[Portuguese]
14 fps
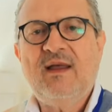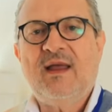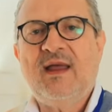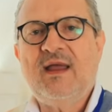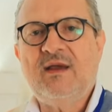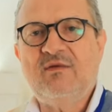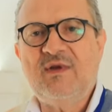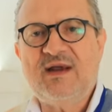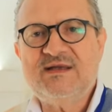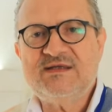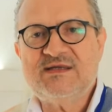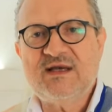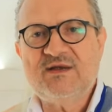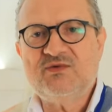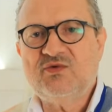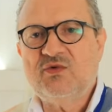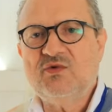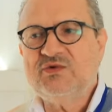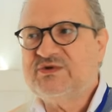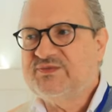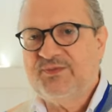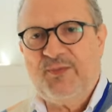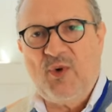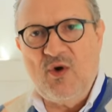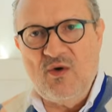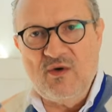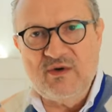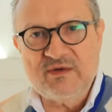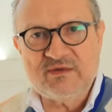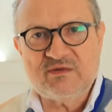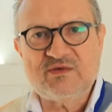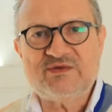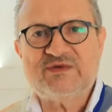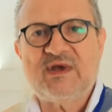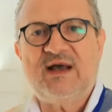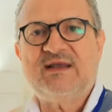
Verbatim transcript: regularizando os pontos